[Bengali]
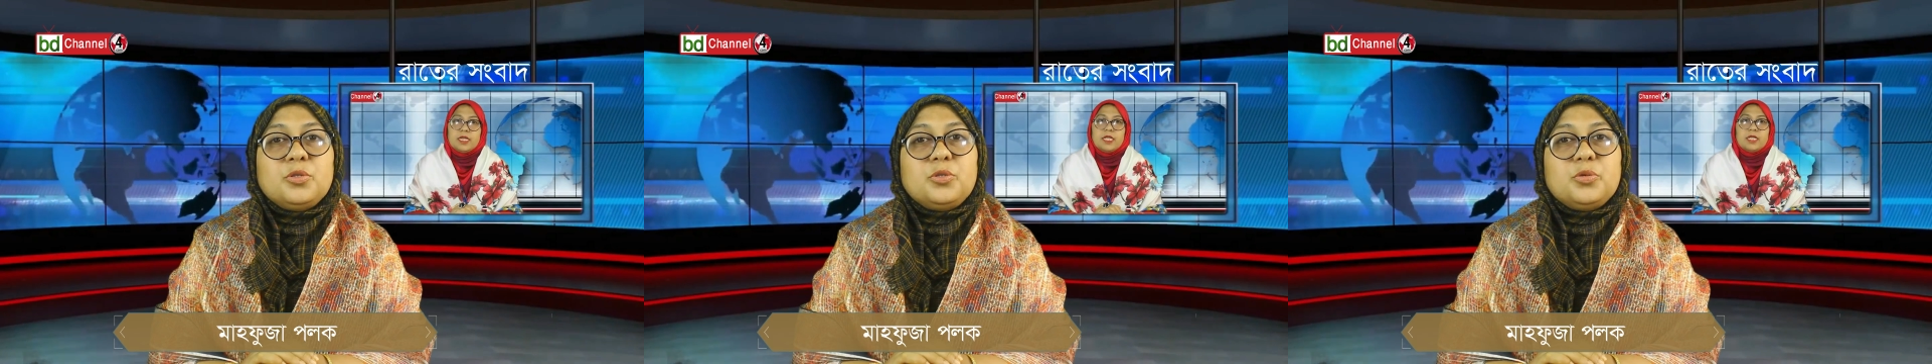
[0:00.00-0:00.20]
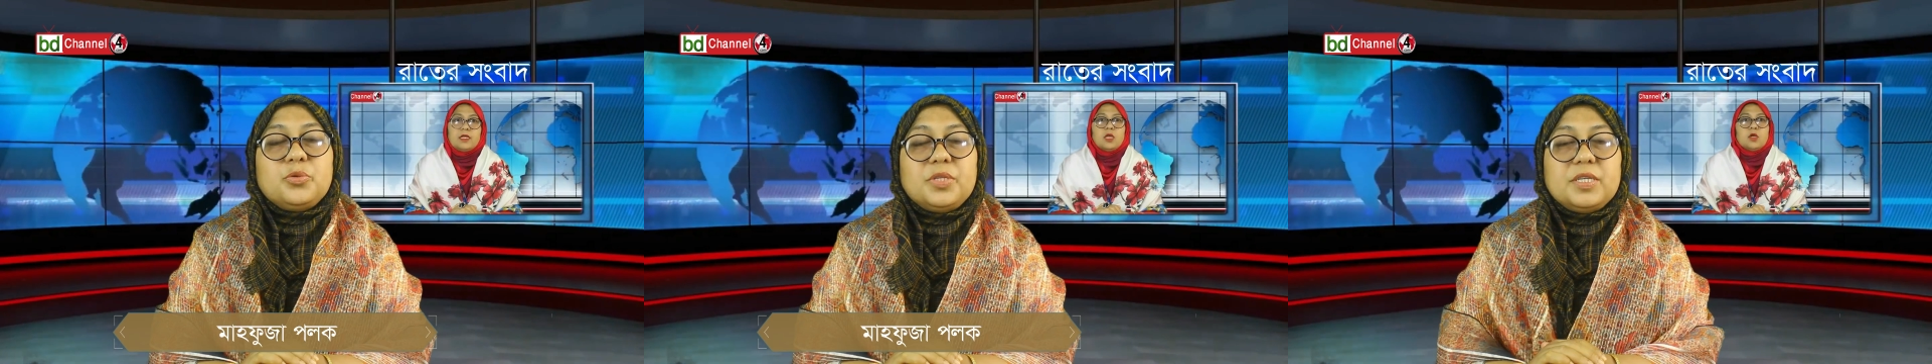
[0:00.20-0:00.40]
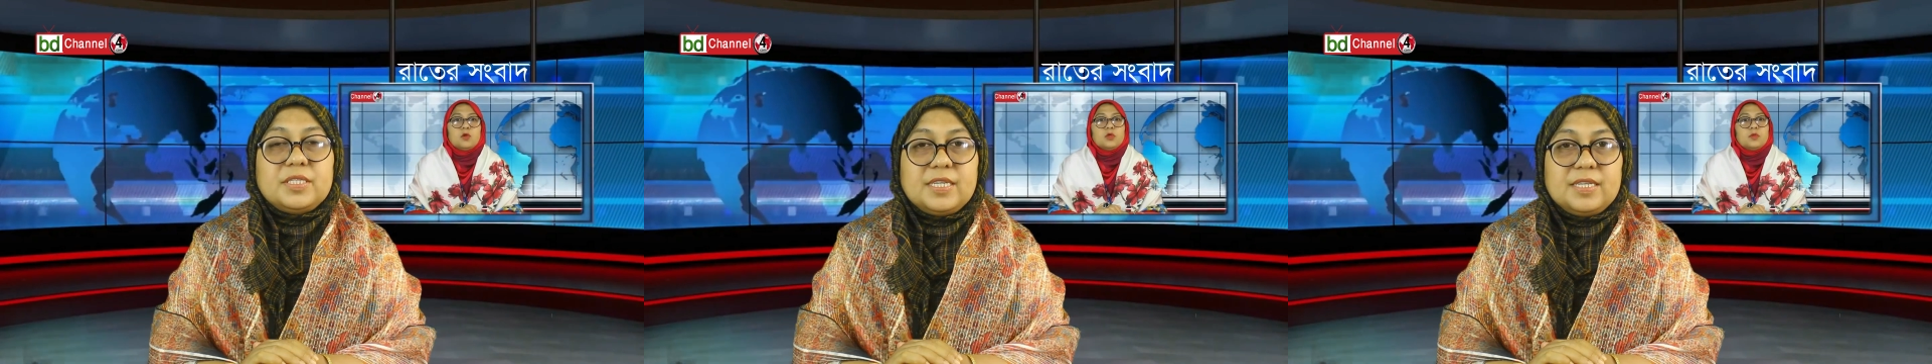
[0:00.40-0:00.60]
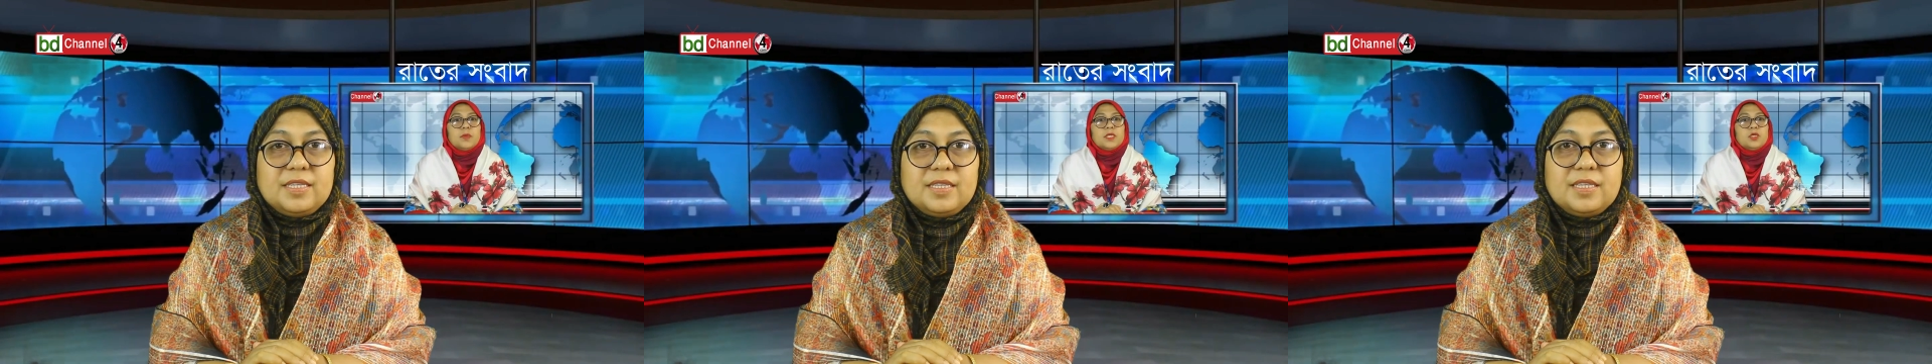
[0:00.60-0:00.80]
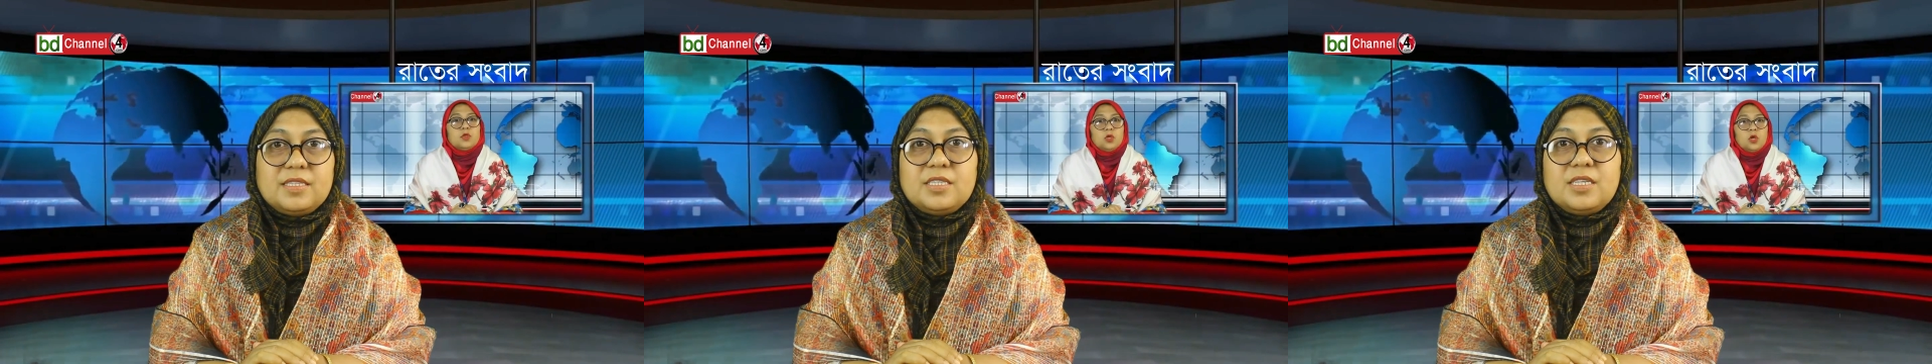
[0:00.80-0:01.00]
শুরুতে
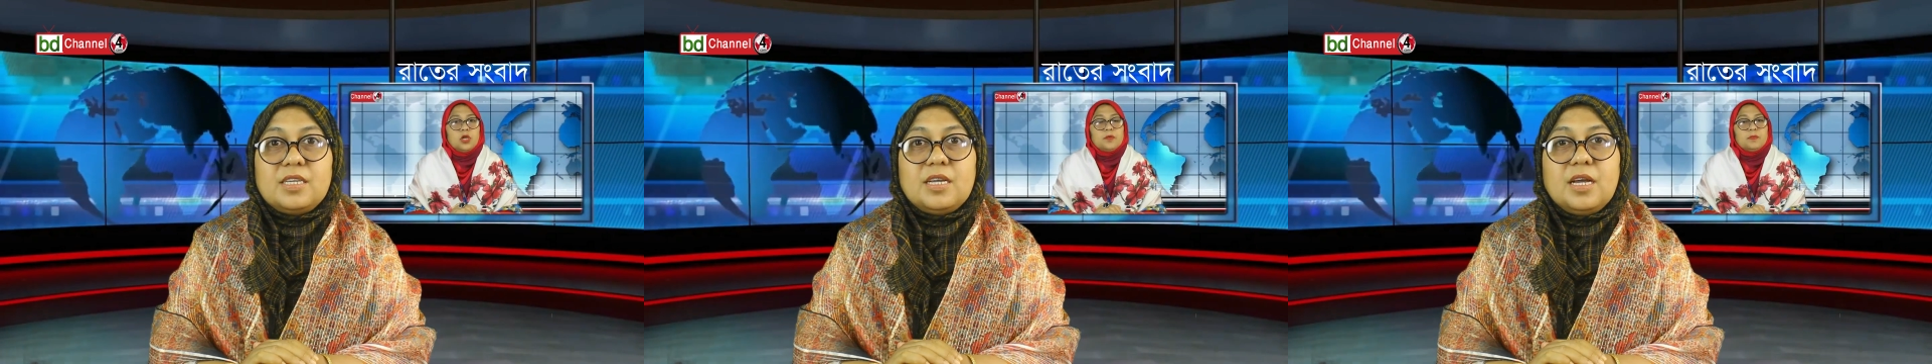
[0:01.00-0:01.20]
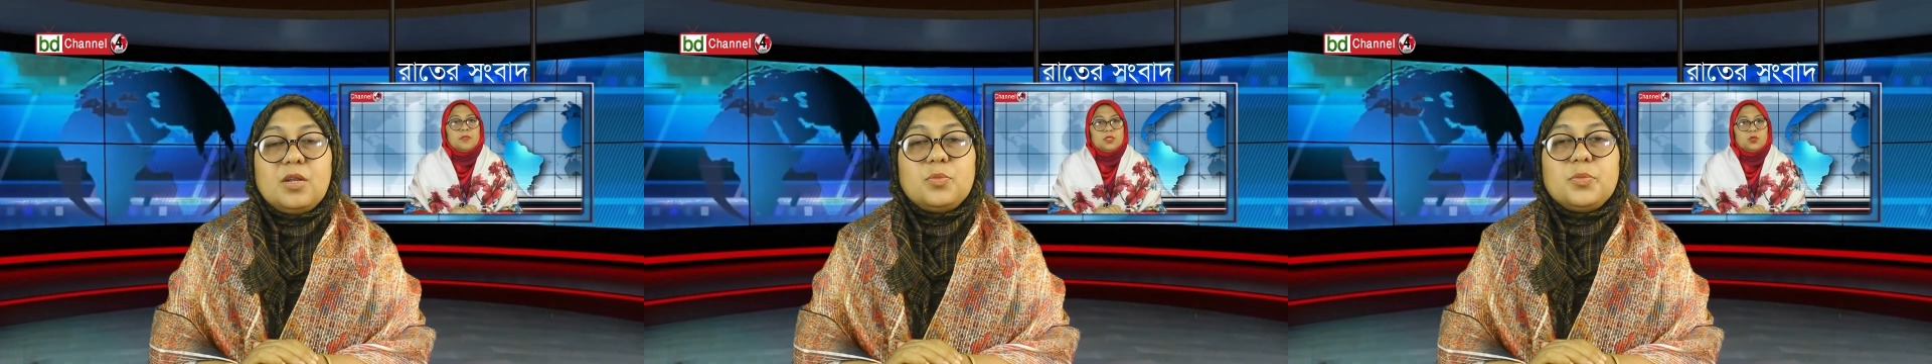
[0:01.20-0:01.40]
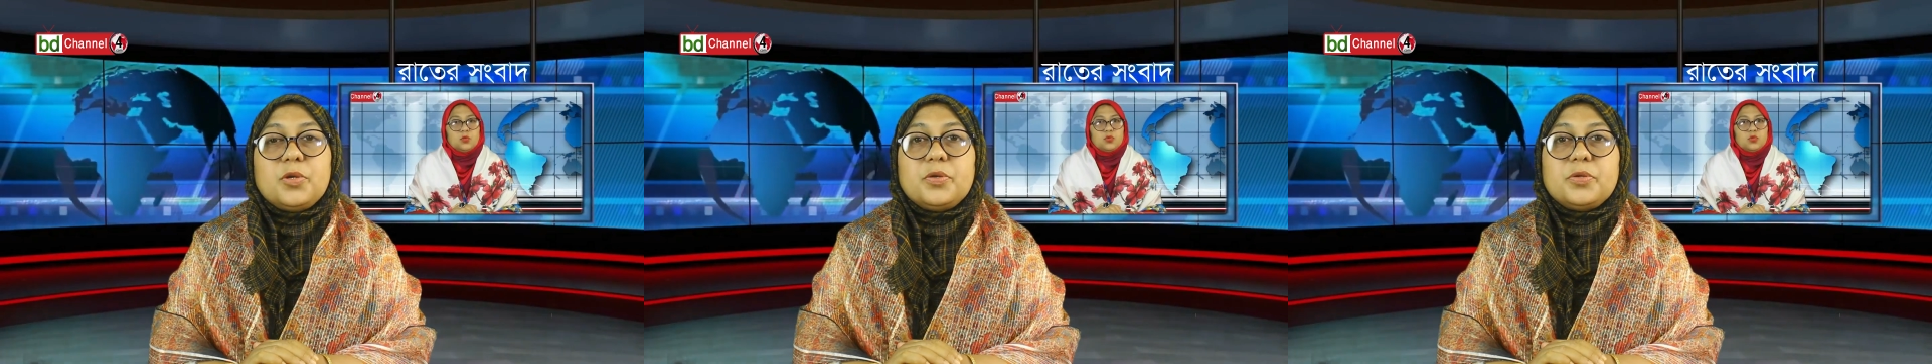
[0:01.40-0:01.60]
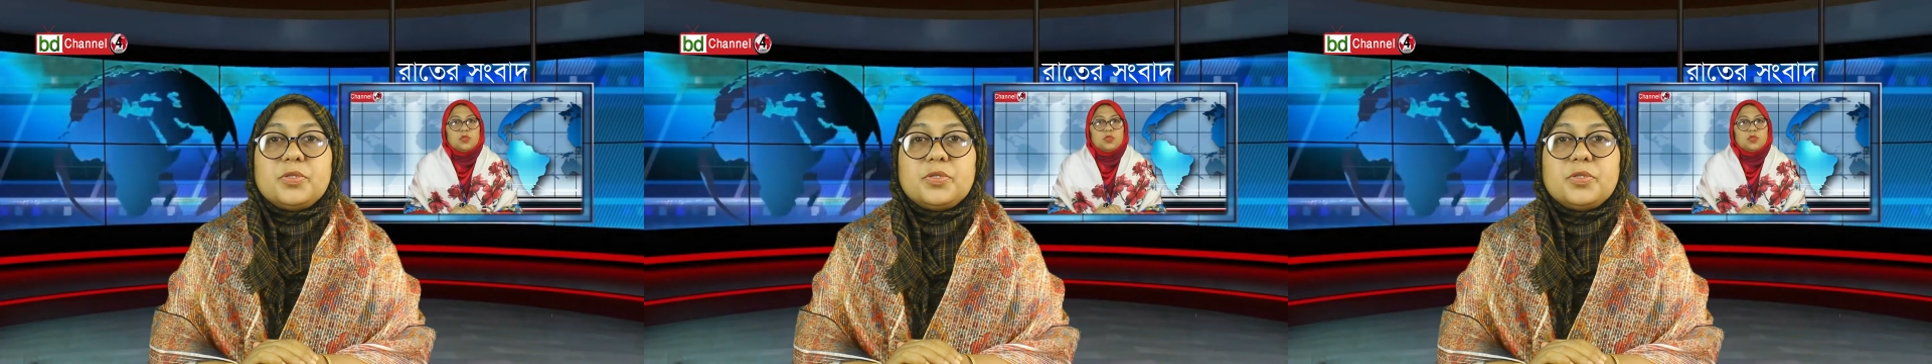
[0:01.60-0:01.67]
জানিয়ে দিচ্ছি আলমগীর